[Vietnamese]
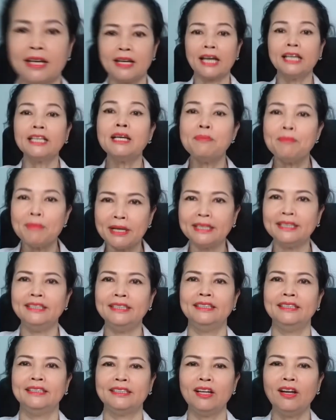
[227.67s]
cái thứ 10
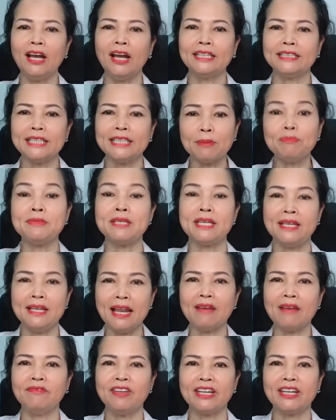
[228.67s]
đó là chăm chỉ
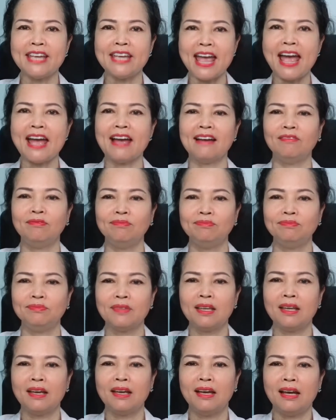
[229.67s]
làm việc nhà
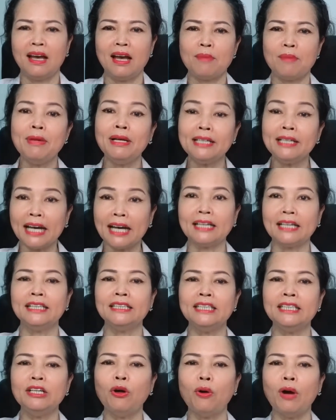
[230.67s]
bên cạnh
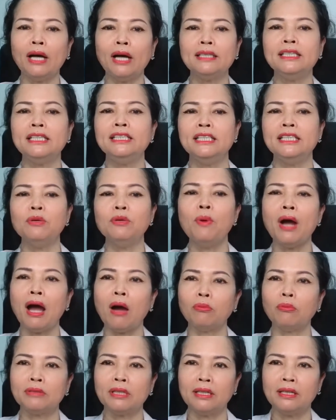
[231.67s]
cái chế độ ăn dinh dưỡng khoa
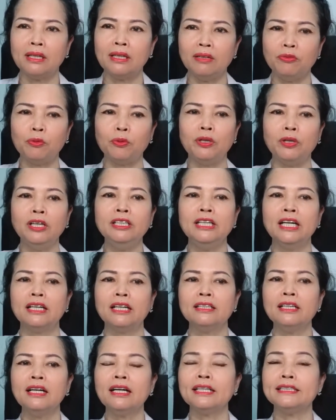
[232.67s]
học thì người phụ nữ
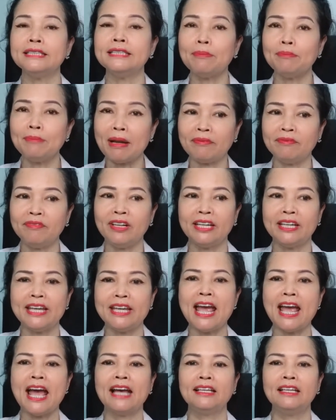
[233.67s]
nhật rất là chăm làm việc
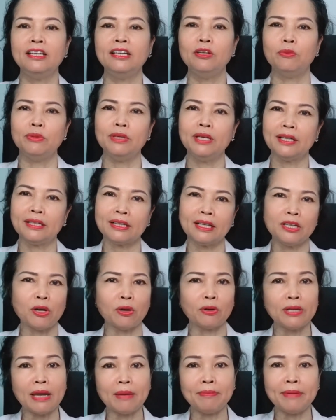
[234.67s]
nhà Ví dụ như người ta
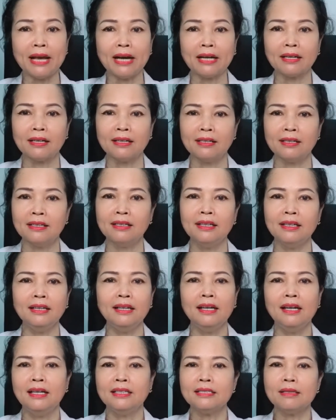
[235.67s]
dọn dẹp nhà cửa
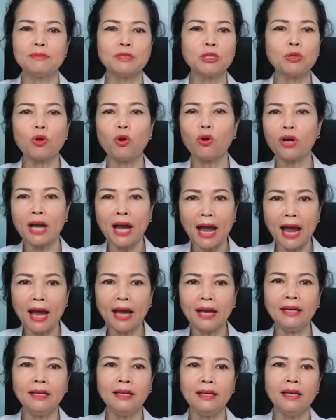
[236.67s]
chăm sóc con
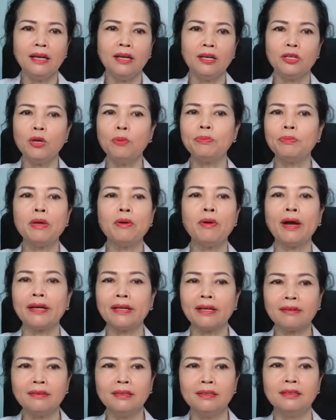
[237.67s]
cái giúp tiêu hao
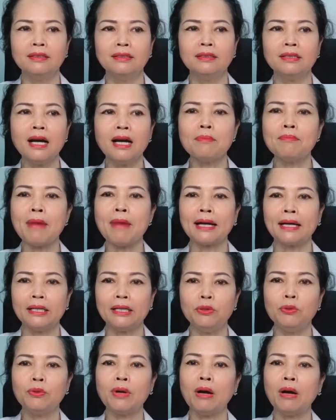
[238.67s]
năng lượng cân bằng
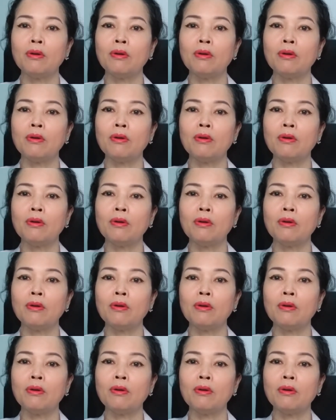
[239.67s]
lại nhu cầu